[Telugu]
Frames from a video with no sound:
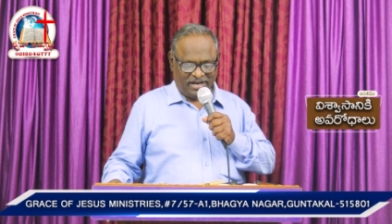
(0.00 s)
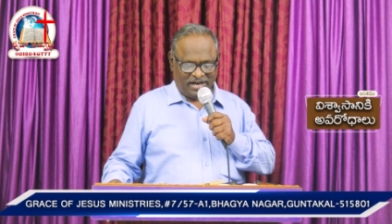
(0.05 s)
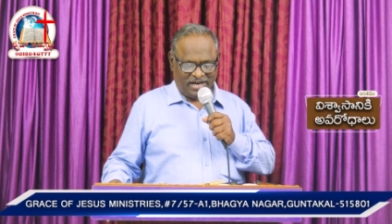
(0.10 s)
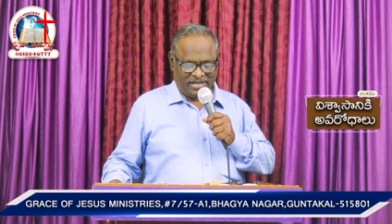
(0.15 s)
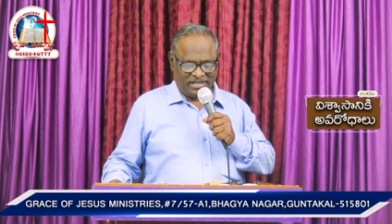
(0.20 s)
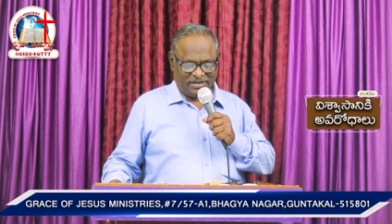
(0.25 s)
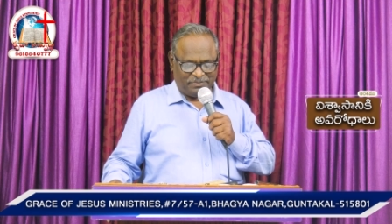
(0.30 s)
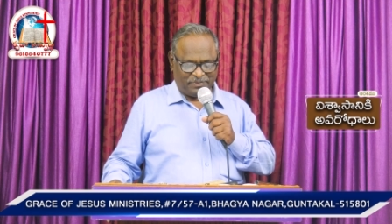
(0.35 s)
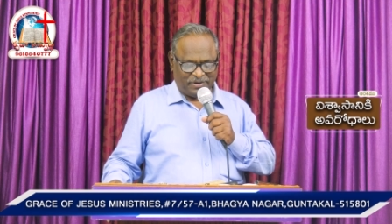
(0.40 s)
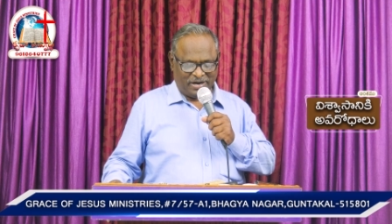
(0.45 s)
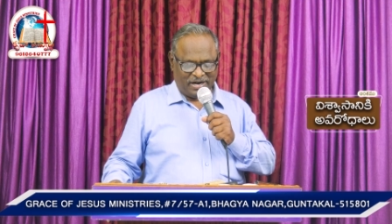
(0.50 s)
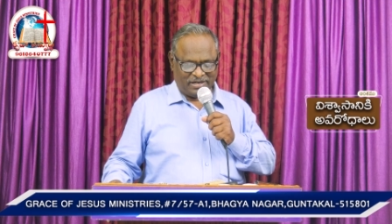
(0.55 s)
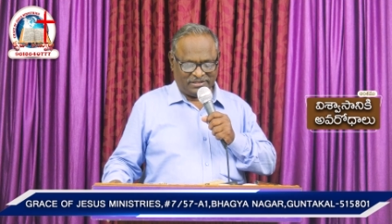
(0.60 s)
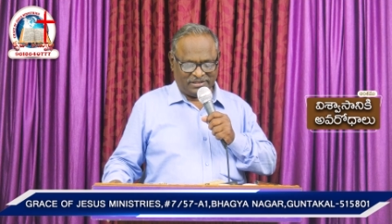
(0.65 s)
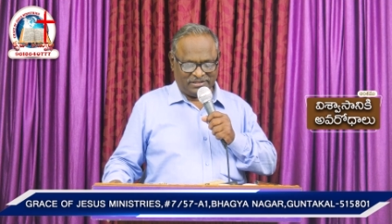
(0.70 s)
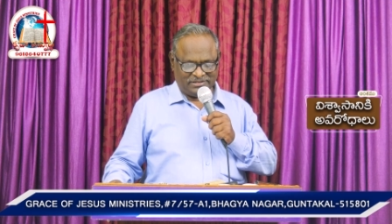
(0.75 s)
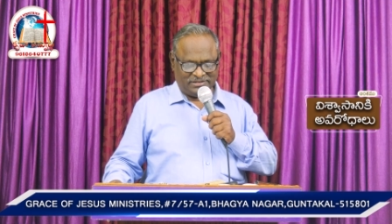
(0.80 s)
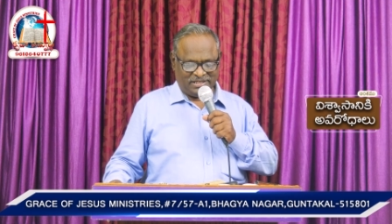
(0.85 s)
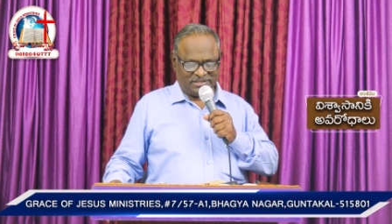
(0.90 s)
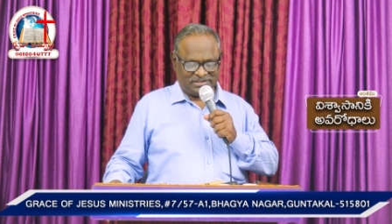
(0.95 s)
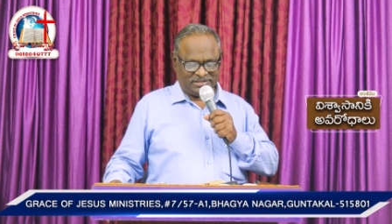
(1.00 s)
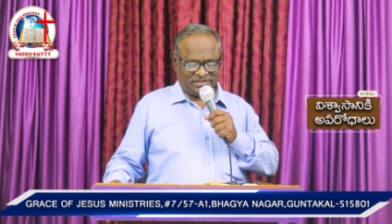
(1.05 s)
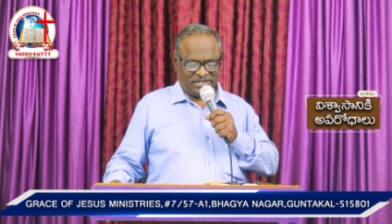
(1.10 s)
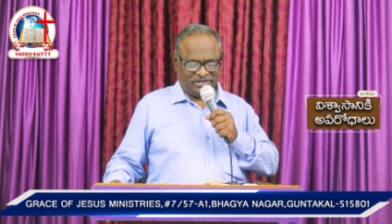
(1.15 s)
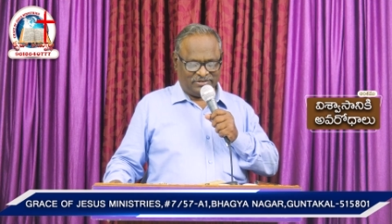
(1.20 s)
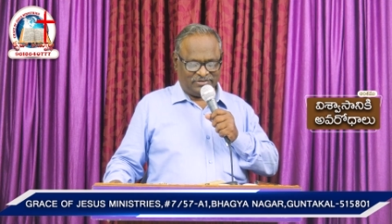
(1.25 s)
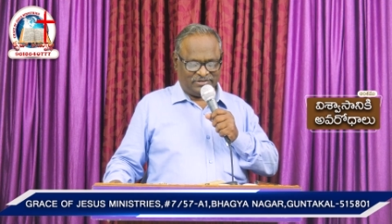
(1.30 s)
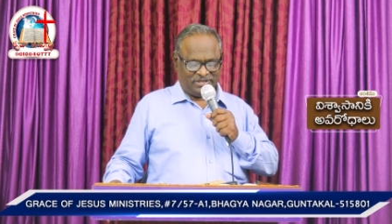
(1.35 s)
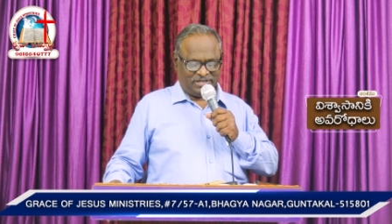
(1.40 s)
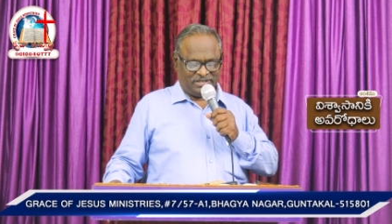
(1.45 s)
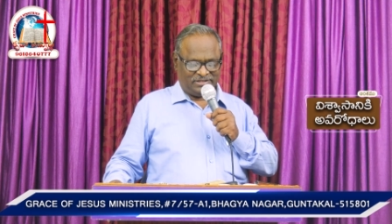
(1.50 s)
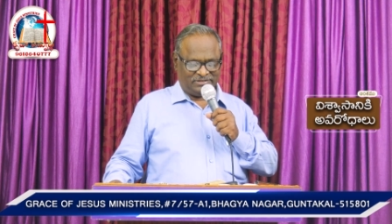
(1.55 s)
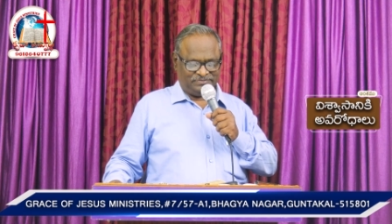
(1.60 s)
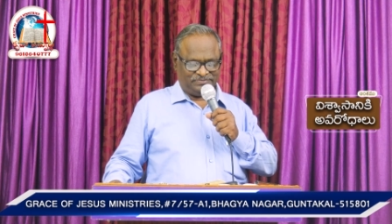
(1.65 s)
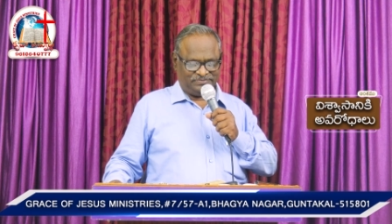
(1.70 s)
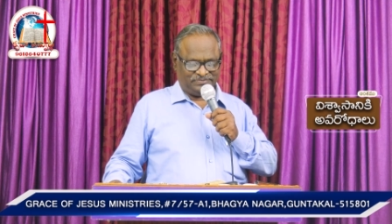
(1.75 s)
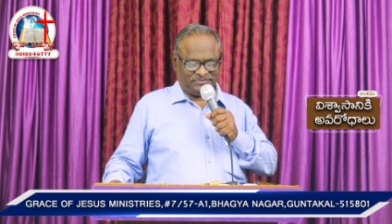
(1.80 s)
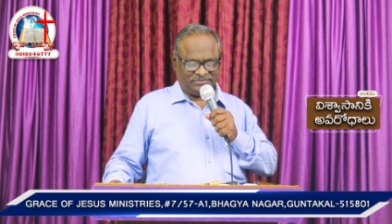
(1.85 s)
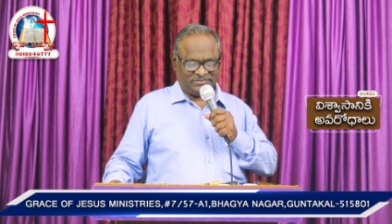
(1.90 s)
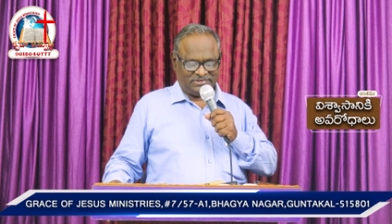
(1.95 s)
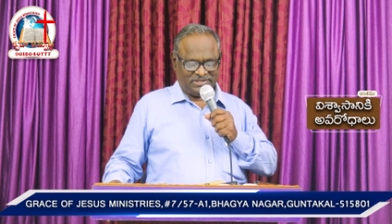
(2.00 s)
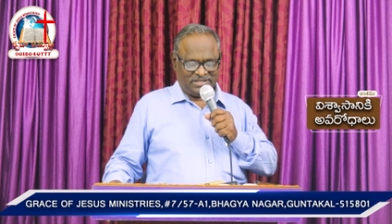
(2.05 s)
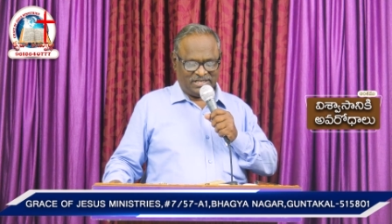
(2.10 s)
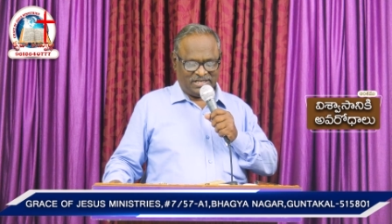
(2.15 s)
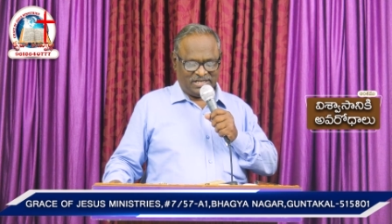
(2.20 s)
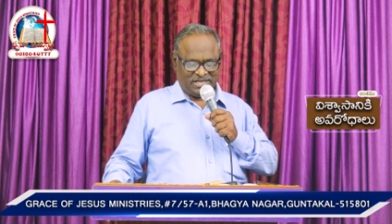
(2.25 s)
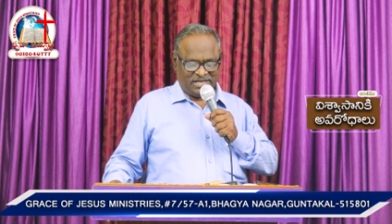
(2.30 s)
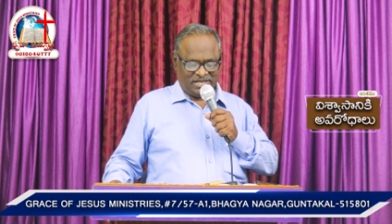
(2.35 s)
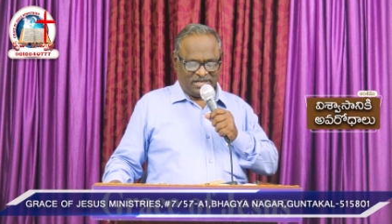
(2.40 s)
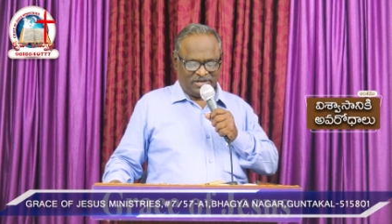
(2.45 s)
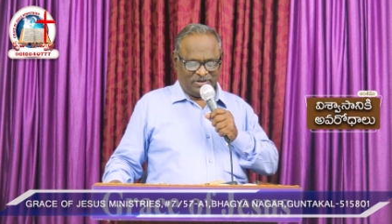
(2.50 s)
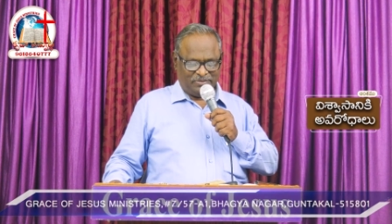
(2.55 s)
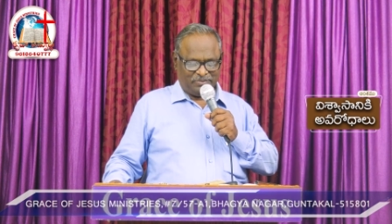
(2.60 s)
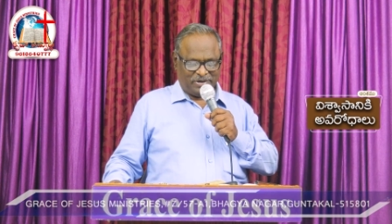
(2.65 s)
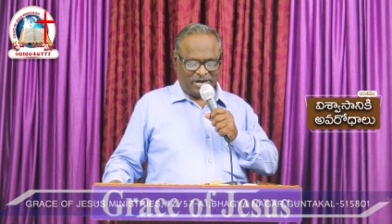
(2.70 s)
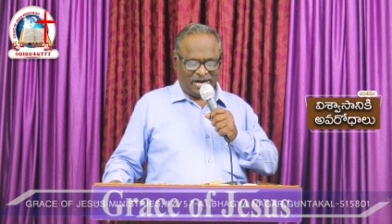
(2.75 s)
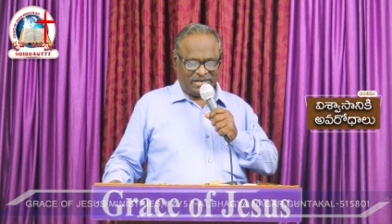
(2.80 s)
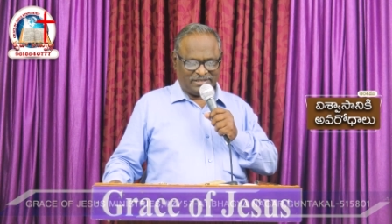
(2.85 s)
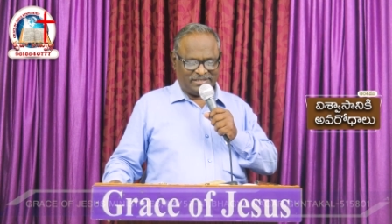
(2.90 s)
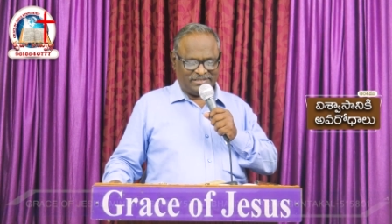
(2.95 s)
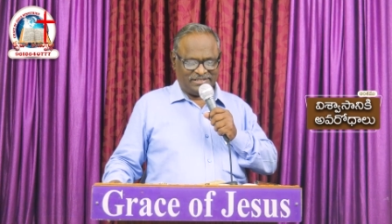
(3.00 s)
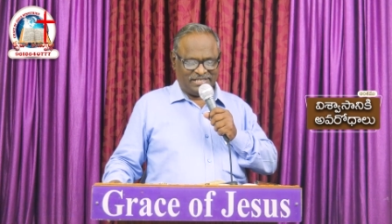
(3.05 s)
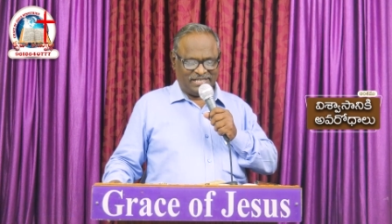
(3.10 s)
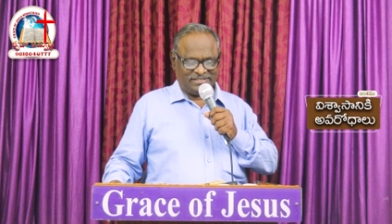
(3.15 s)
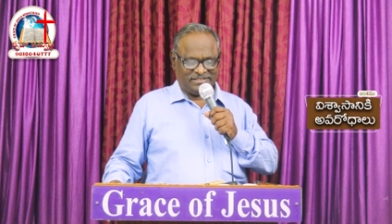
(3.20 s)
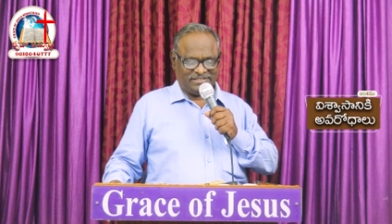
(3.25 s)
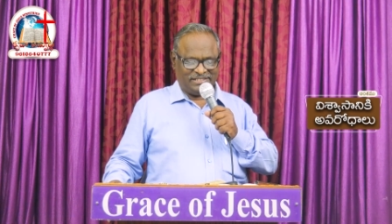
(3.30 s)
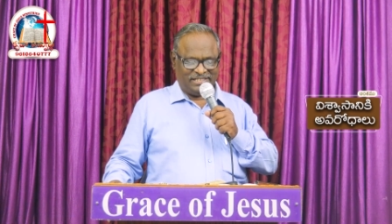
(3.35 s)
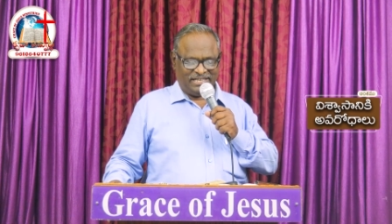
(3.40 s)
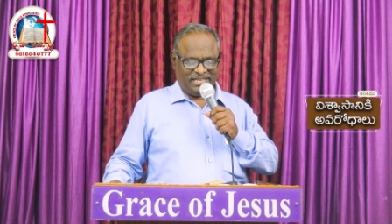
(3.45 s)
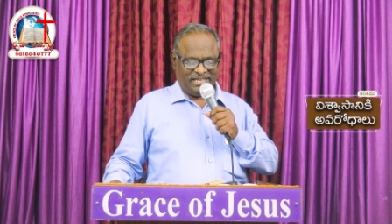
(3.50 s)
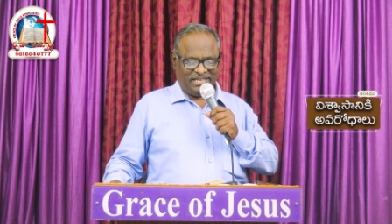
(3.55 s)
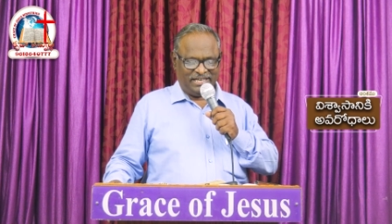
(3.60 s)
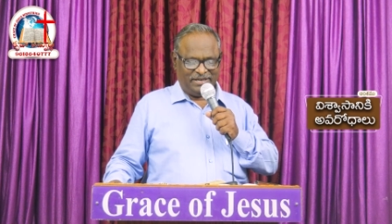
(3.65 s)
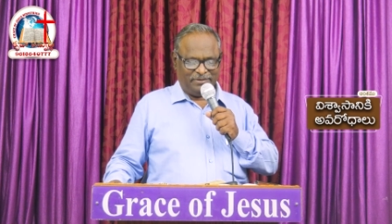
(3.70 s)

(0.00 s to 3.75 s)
ఆయన ప్రార్థన చేస్తూ ఉన్నాడు ప్రార్థన చేసి